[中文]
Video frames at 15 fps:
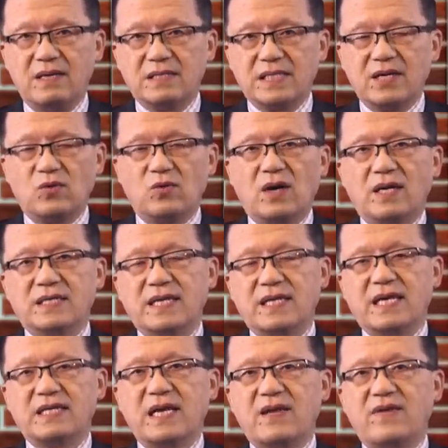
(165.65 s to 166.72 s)
结果人
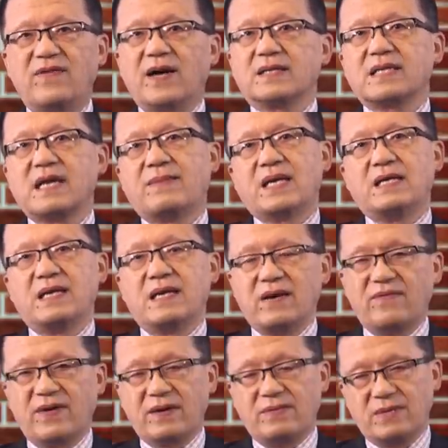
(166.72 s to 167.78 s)
家人一放，他把人也
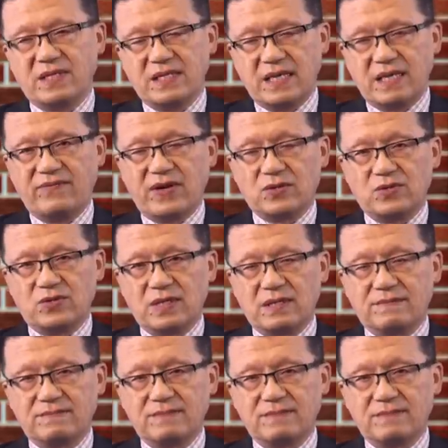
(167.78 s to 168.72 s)
放也给放出去了。